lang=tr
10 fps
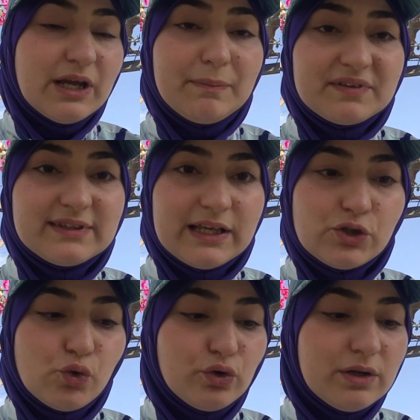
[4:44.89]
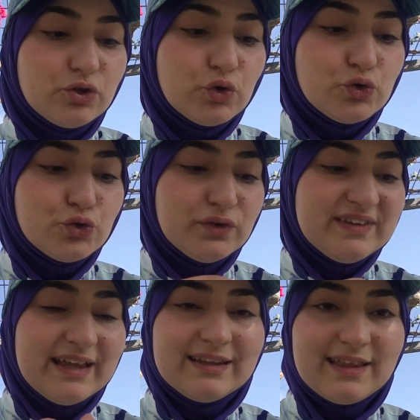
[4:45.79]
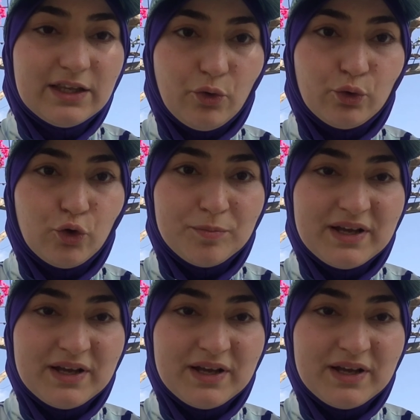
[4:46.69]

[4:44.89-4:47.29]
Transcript: yaptıktan sonra çocuğun teninde oluyor.